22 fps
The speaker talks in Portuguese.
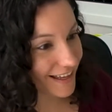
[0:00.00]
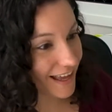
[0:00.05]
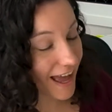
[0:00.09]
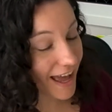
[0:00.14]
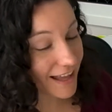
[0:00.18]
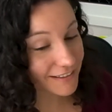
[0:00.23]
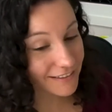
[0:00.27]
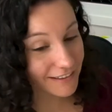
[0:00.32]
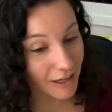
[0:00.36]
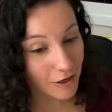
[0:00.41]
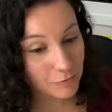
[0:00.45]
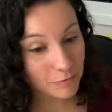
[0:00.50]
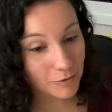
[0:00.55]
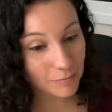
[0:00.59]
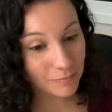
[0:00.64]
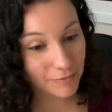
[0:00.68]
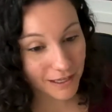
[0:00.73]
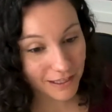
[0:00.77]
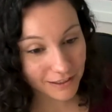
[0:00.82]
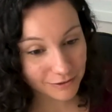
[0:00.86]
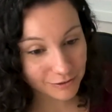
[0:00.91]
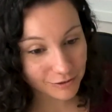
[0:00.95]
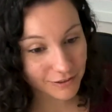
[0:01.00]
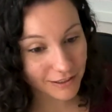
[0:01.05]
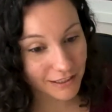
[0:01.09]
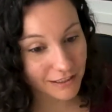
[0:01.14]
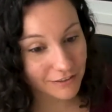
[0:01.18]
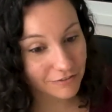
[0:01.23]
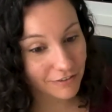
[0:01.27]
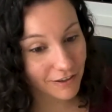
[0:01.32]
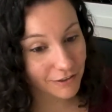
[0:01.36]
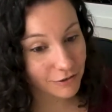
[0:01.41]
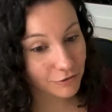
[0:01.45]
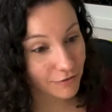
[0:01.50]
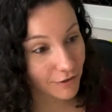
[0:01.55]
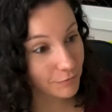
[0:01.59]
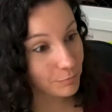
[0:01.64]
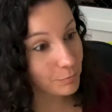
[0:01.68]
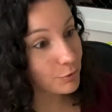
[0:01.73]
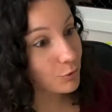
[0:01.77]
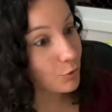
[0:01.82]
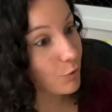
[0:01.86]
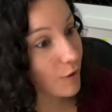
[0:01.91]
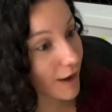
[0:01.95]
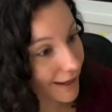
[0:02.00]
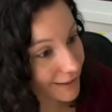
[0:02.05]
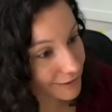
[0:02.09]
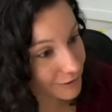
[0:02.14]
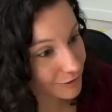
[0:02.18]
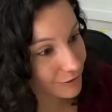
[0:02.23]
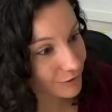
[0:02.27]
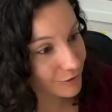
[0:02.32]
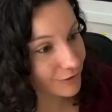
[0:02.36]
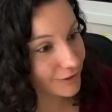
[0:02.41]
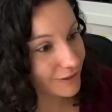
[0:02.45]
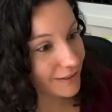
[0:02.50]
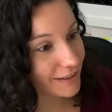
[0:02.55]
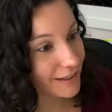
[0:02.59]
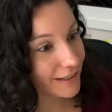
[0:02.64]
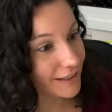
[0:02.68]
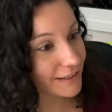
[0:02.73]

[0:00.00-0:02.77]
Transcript: Até o momento que ele vai, tu vai pro 4.